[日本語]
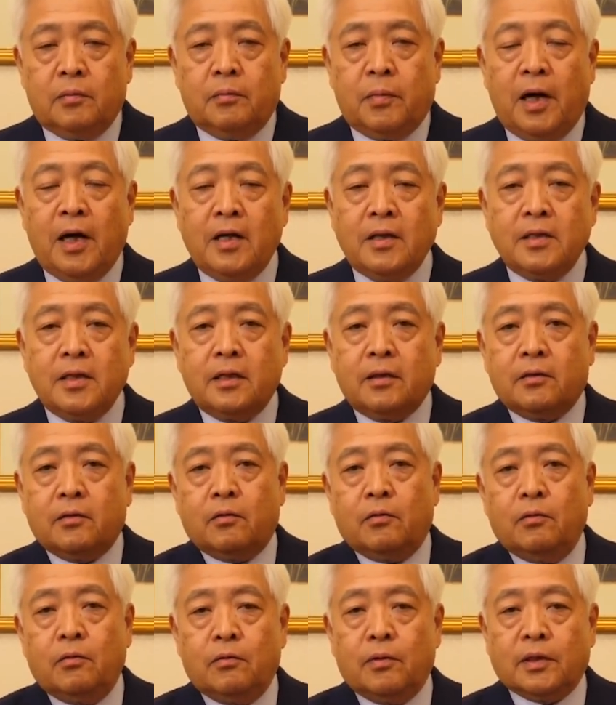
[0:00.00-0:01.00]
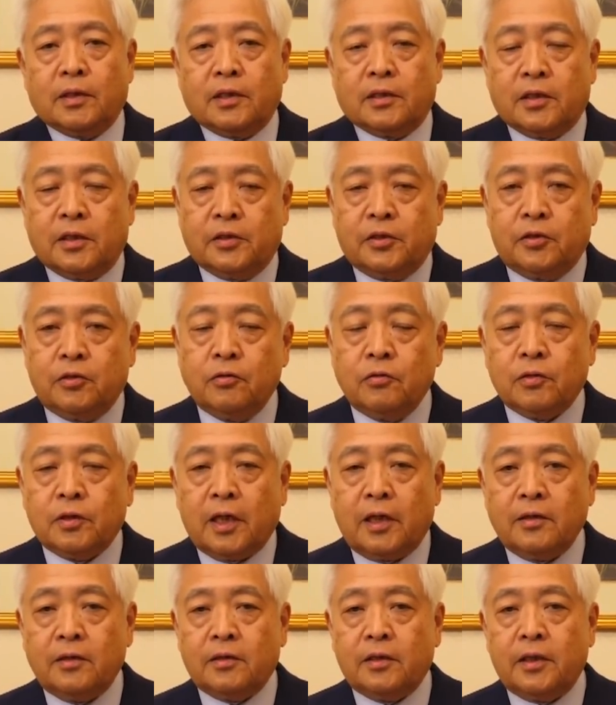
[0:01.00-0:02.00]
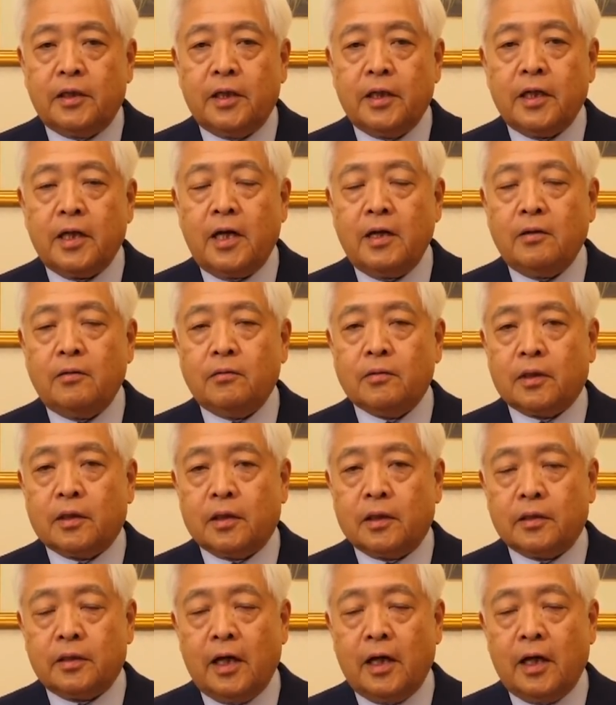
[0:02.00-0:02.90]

うバイデンの方はですね集会って言えないような